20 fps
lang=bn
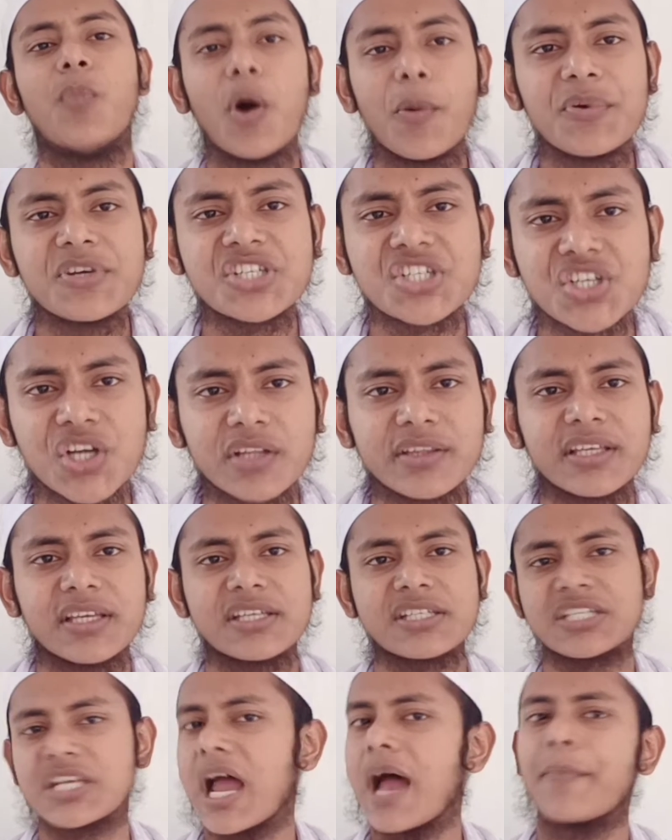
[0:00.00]

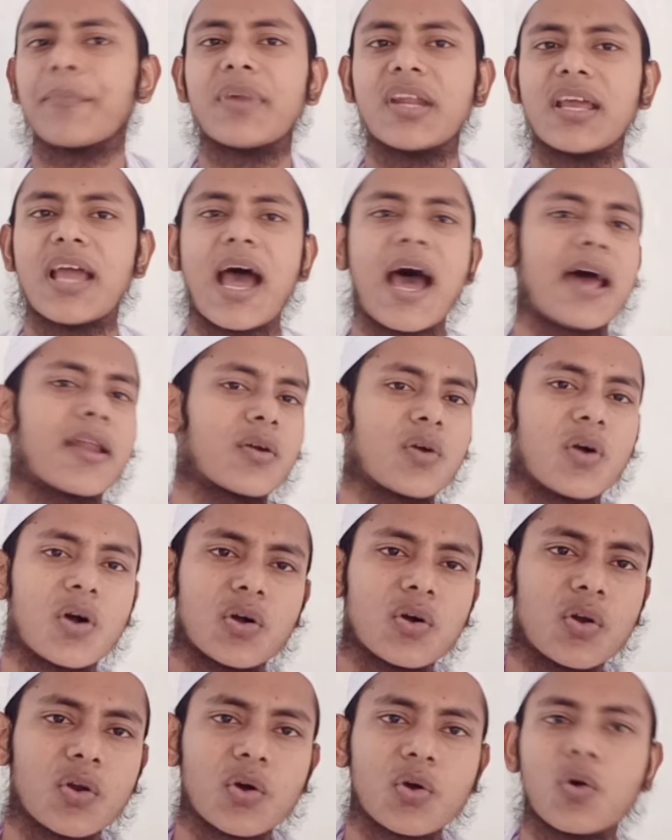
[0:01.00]
ভবিষ্যতে সামনে আর
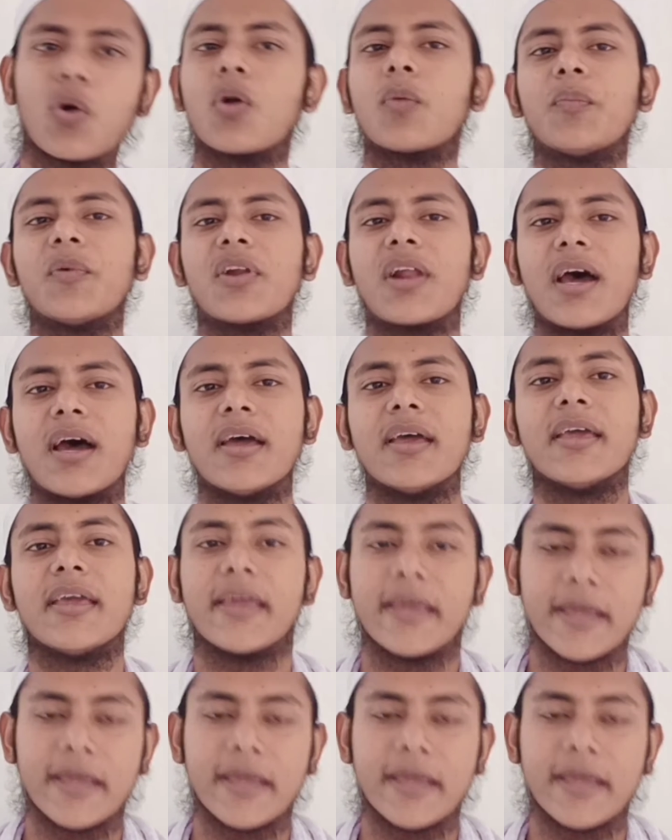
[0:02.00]
কখনো করব না